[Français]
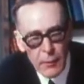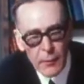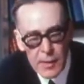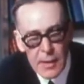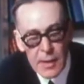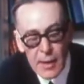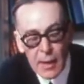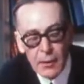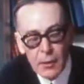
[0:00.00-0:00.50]
Oui,
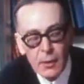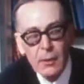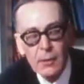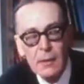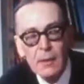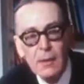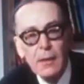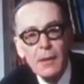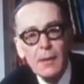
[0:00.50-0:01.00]
oui, c'est
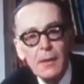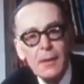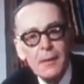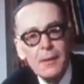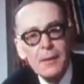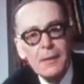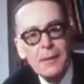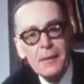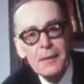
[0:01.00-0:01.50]
d'accord,
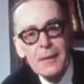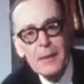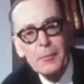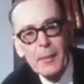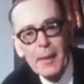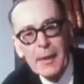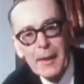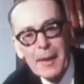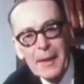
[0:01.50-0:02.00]
il,
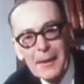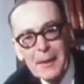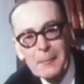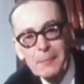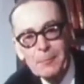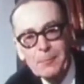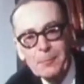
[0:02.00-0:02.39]
ne payera rien.